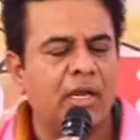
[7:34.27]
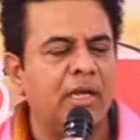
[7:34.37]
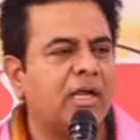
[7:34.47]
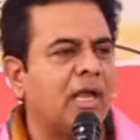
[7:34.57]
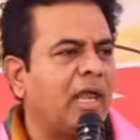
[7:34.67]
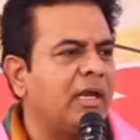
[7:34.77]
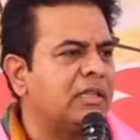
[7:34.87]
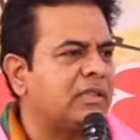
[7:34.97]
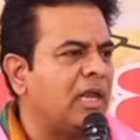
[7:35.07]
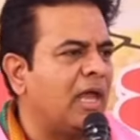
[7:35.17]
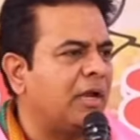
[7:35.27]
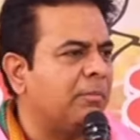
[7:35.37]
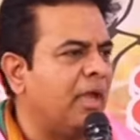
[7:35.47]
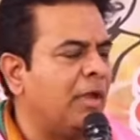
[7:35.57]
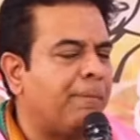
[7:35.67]
ఎన్నికలైన తెల్లారి
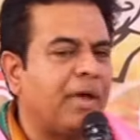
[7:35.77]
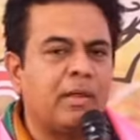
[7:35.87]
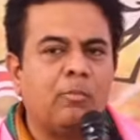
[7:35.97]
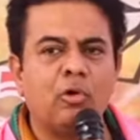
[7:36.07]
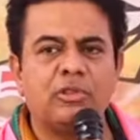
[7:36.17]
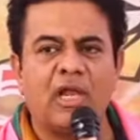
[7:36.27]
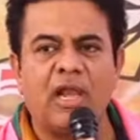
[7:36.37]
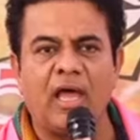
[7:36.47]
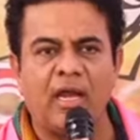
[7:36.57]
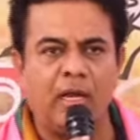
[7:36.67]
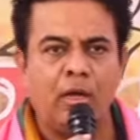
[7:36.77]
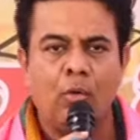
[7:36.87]
మే పదమూడు తెల్లారి